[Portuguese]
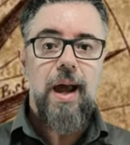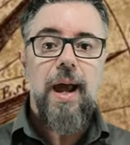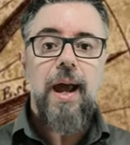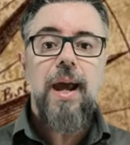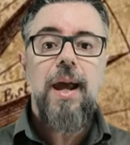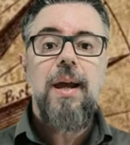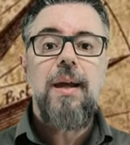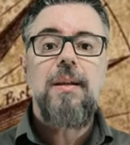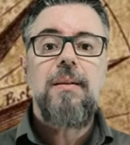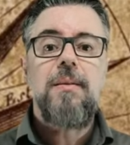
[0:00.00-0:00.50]

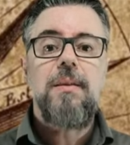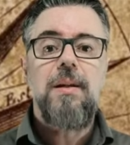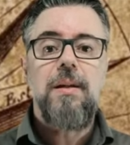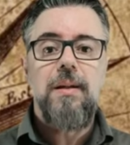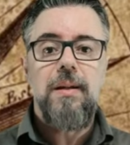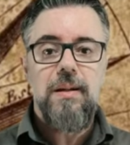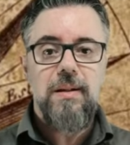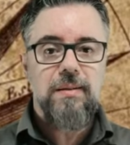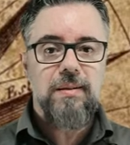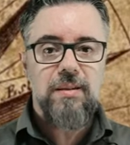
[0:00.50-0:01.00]

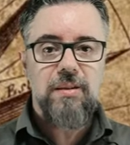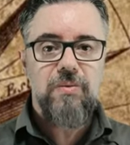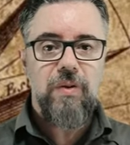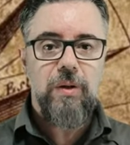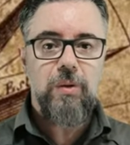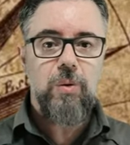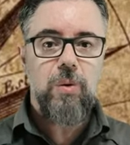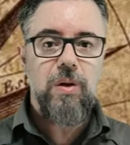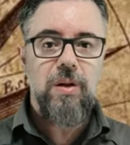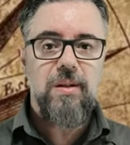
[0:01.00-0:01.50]
Entre esses
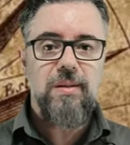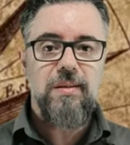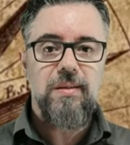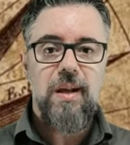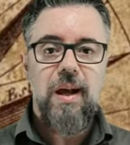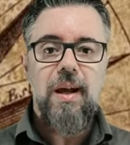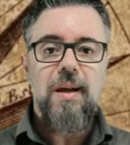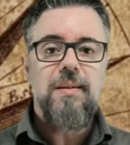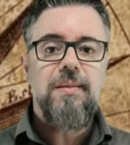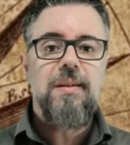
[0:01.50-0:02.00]

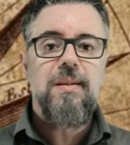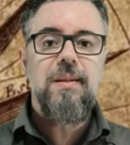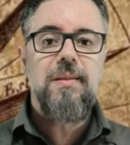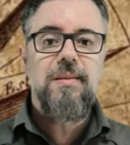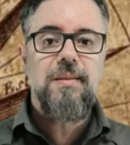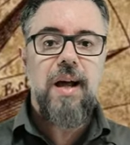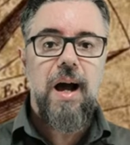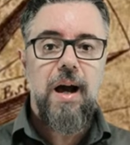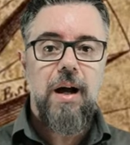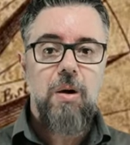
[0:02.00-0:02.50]
fatores se
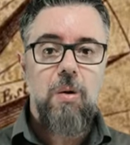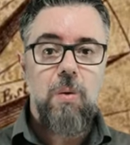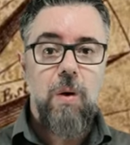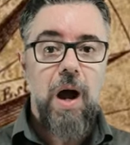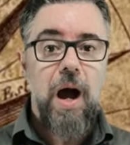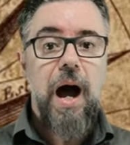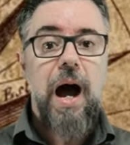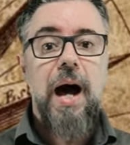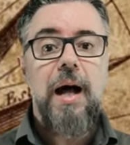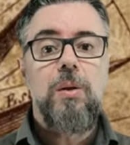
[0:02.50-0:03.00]
destacam
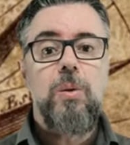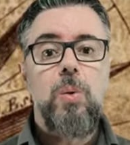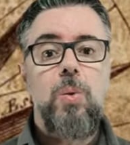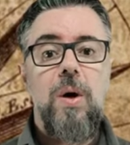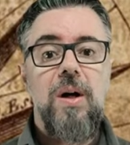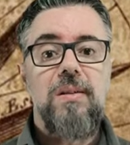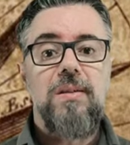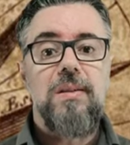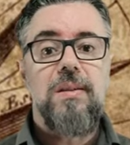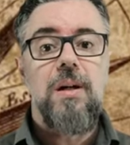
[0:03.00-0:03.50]
a
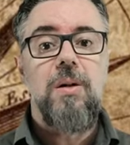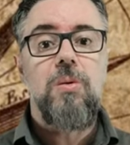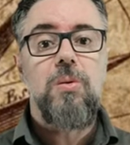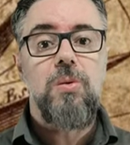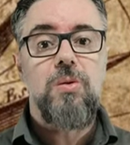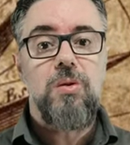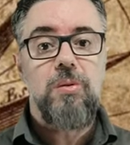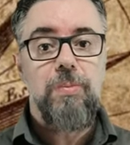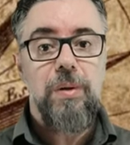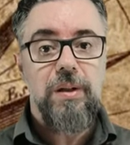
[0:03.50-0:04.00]
atuação
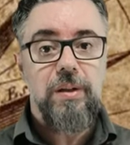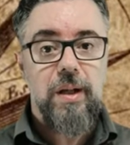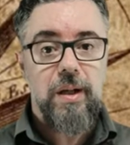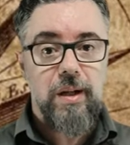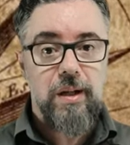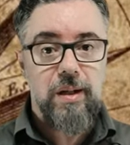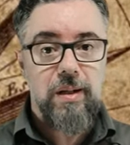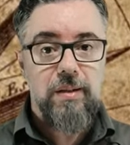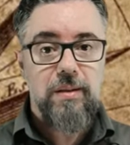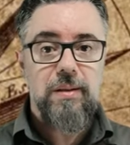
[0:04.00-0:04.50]
dos
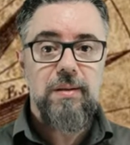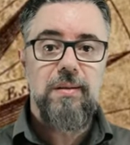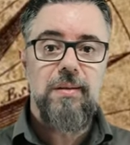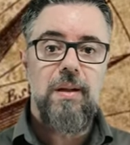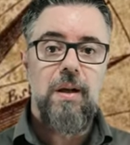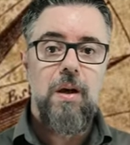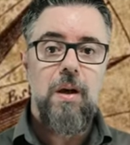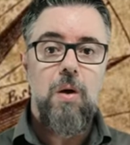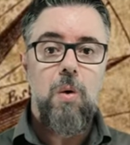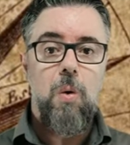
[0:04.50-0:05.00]

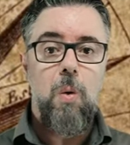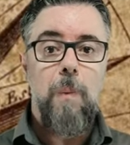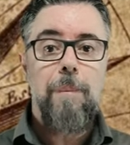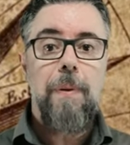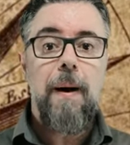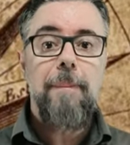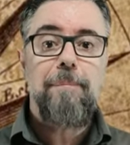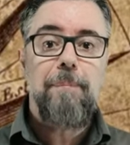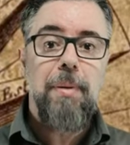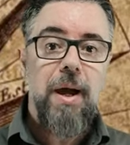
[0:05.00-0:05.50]
bandeirantes, o
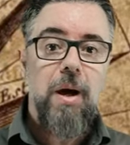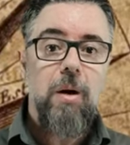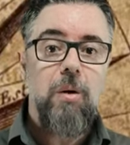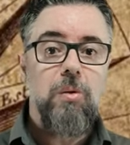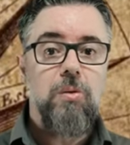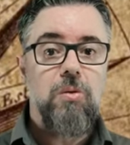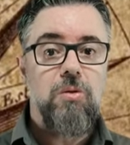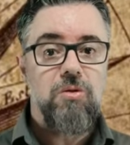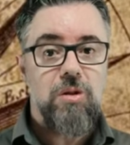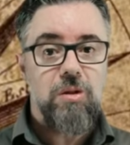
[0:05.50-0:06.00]

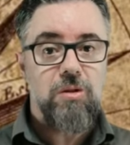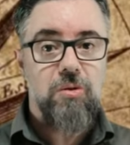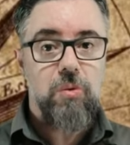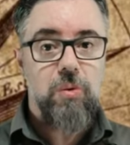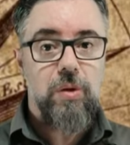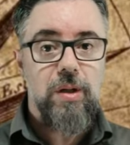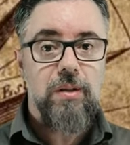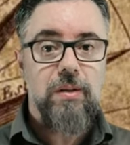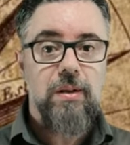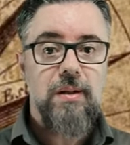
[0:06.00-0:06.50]
papel dos
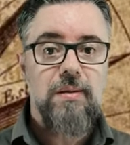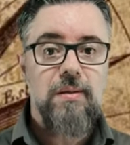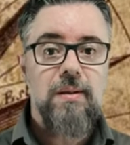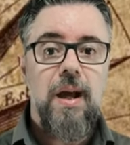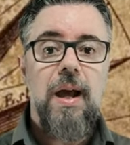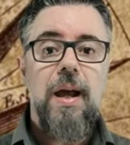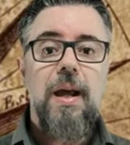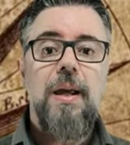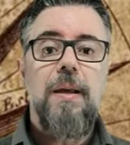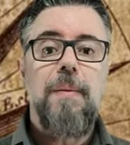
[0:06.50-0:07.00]

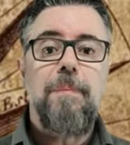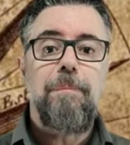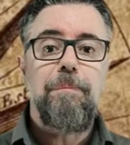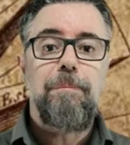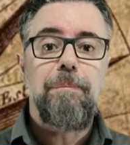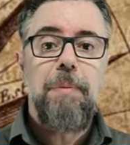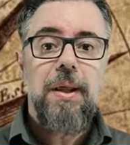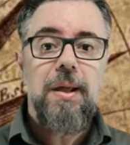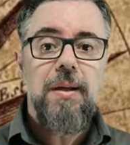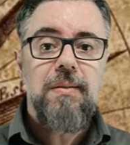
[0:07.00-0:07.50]
jesuítas e,
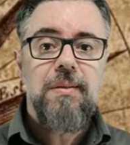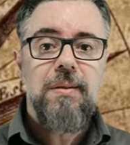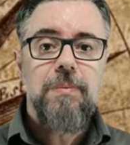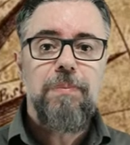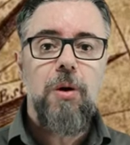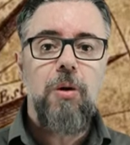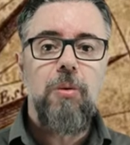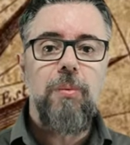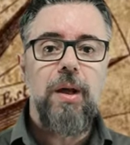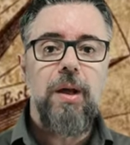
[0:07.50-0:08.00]

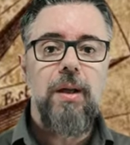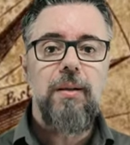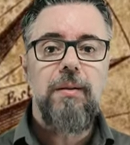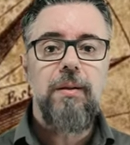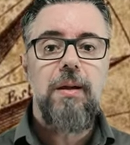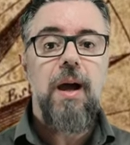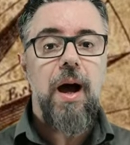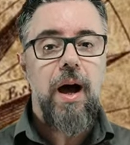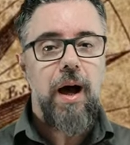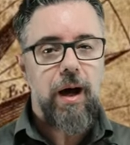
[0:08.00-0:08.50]

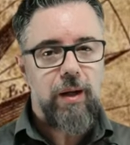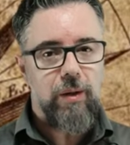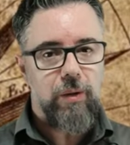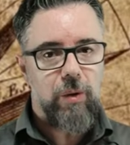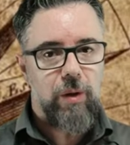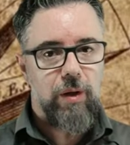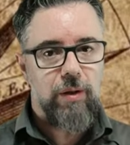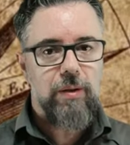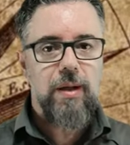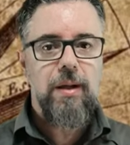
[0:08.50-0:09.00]
principalmente,
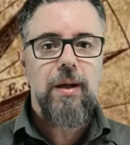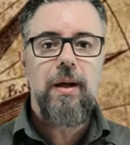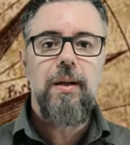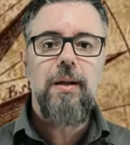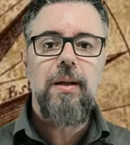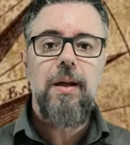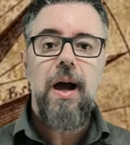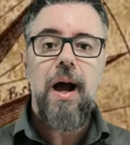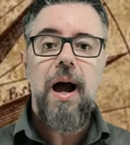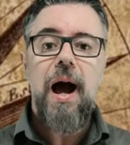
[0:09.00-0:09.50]
anotem
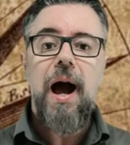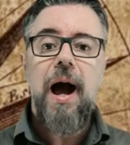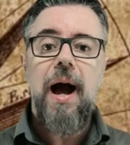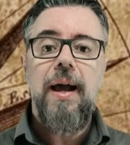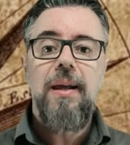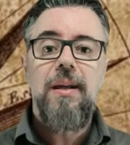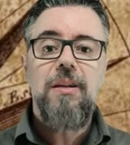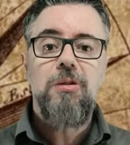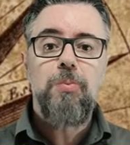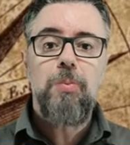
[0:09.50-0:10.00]
aí,
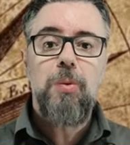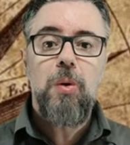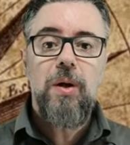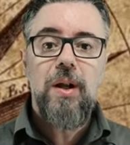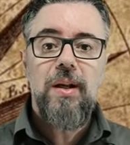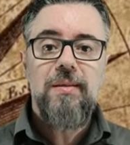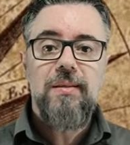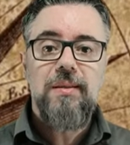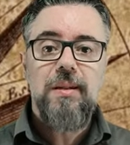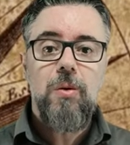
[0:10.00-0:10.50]
a
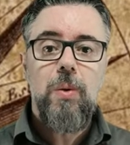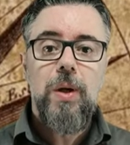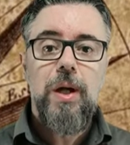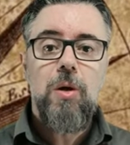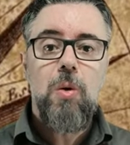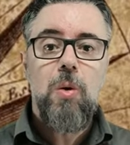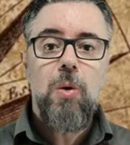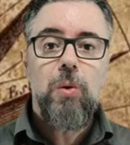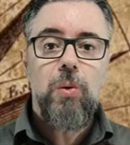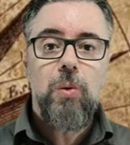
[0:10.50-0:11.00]
exploração
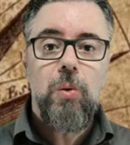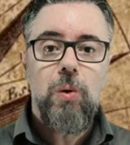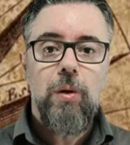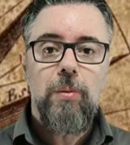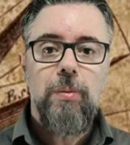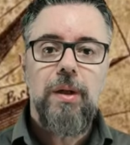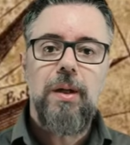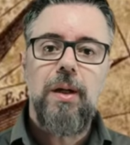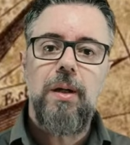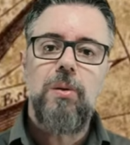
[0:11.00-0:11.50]

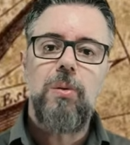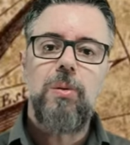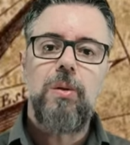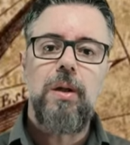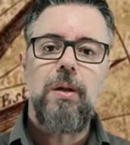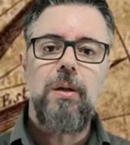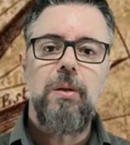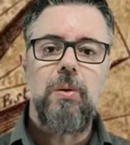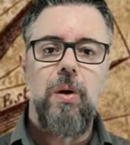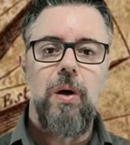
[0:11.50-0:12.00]
econômica do
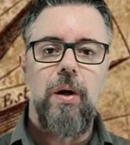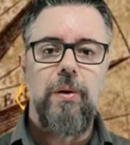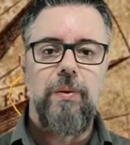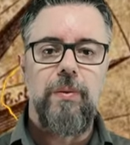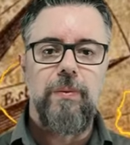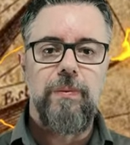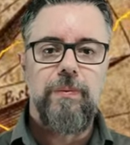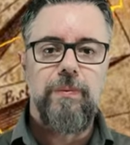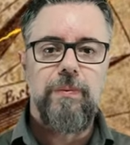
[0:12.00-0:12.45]
território.